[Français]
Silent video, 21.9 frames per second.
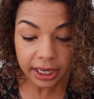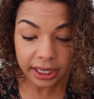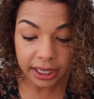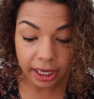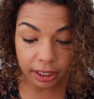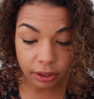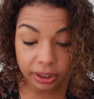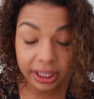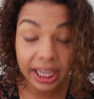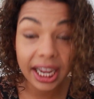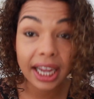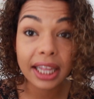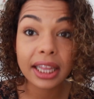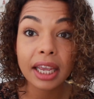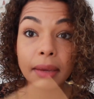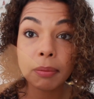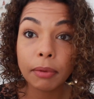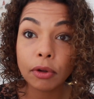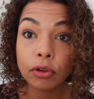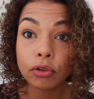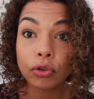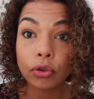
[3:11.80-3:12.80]
Il a une très
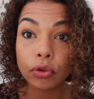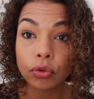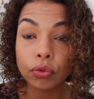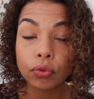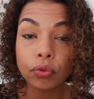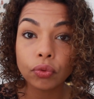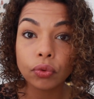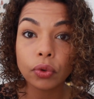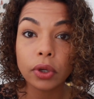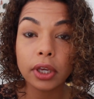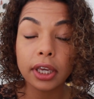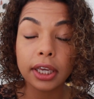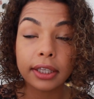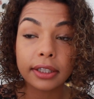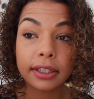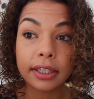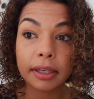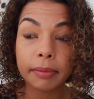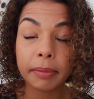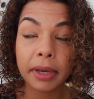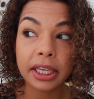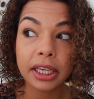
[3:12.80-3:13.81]
très bonne tenue et il
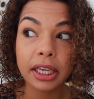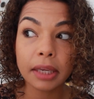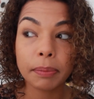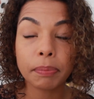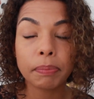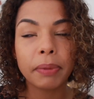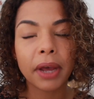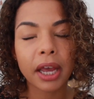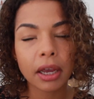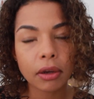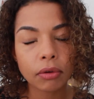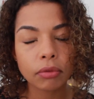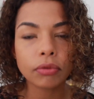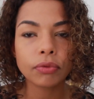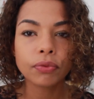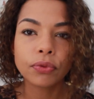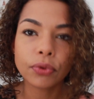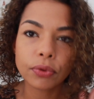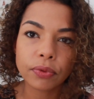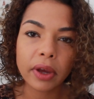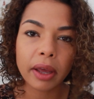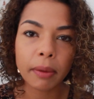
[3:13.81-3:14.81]
se démaquille. Par
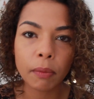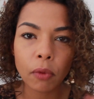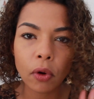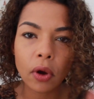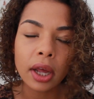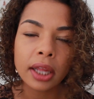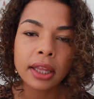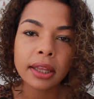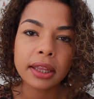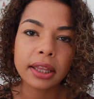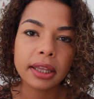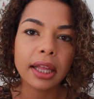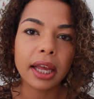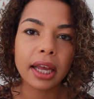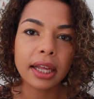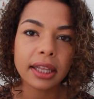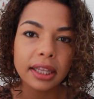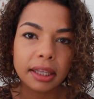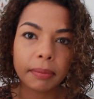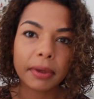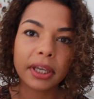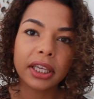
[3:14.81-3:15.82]
contre, faut vraiment
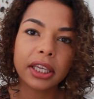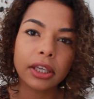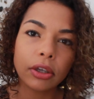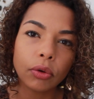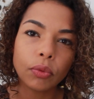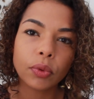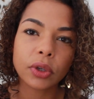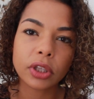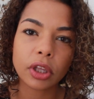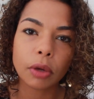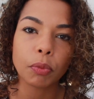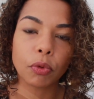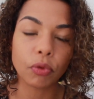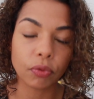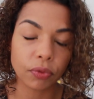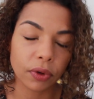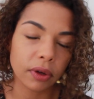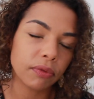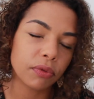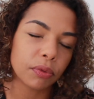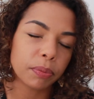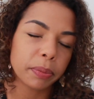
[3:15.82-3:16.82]
un, démaquillant
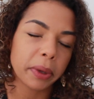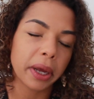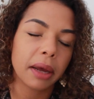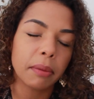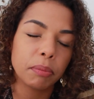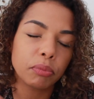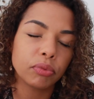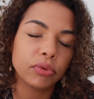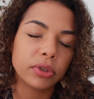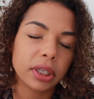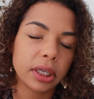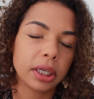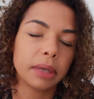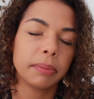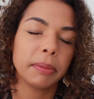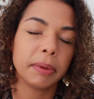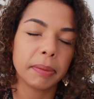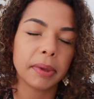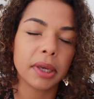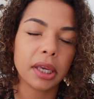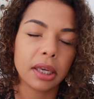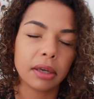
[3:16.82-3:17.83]
waterproof. Hein. Faut pas pousser
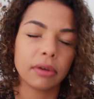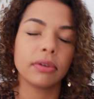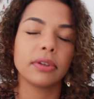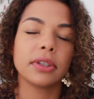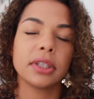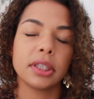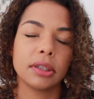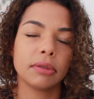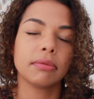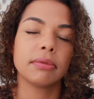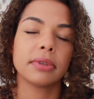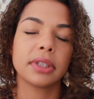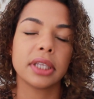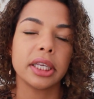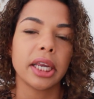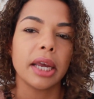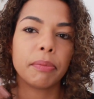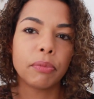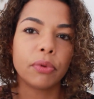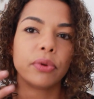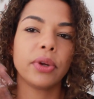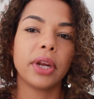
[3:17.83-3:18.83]
mémé, sinon c'est
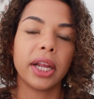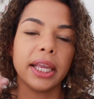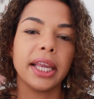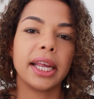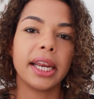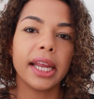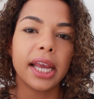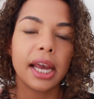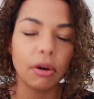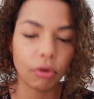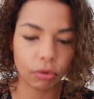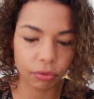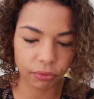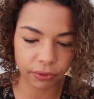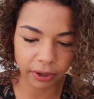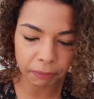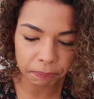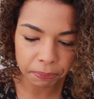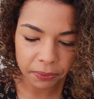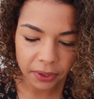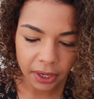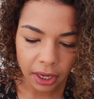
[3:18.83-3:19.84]
un peu la galère à
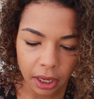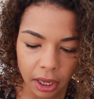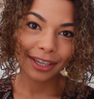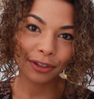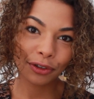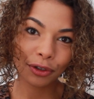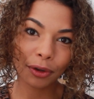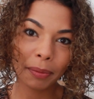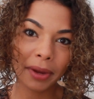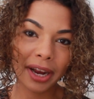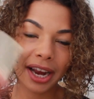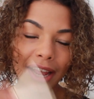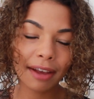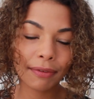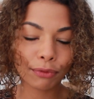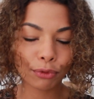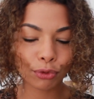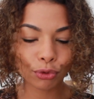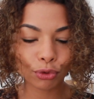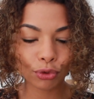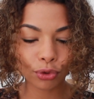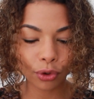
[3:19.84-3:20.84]
enlever. Et sur mes
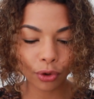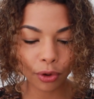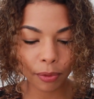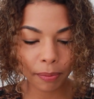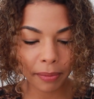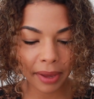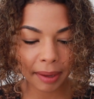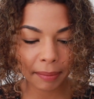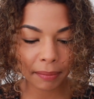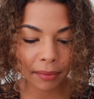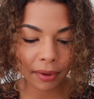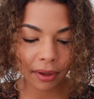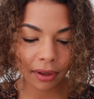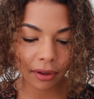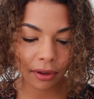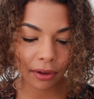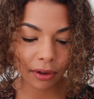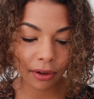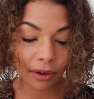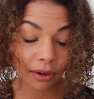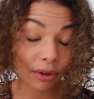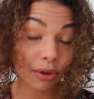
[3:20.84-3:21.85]
lèvres, toujours le même
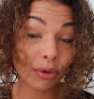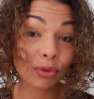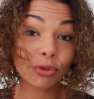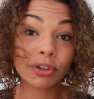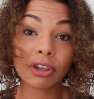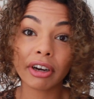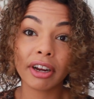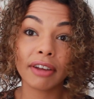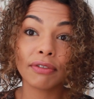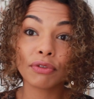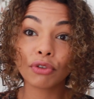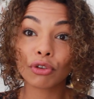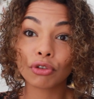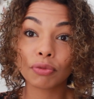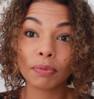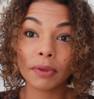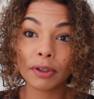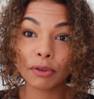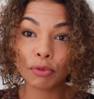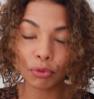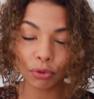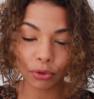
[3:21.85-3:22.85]
rouge à lèvres que je
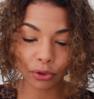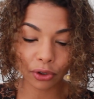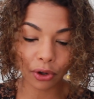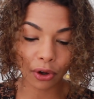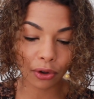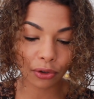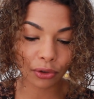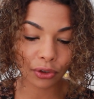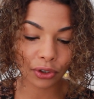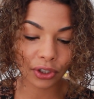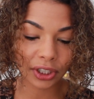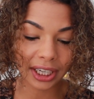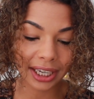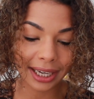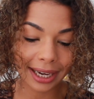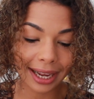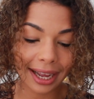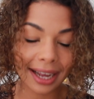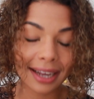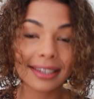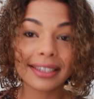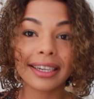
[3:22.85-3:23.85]
mets tout le temps de chez
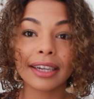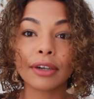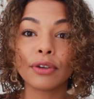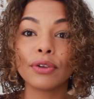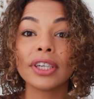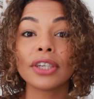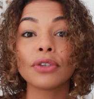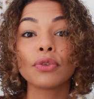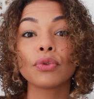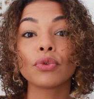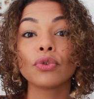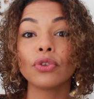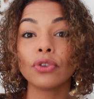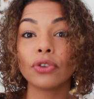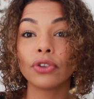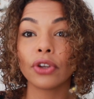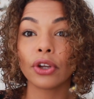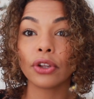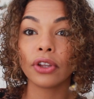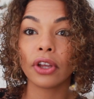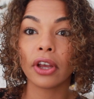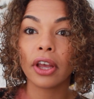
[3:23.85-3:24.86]
Clarins, la collection
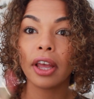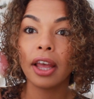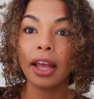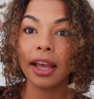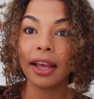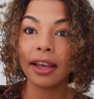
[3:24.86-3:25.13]
d'automne.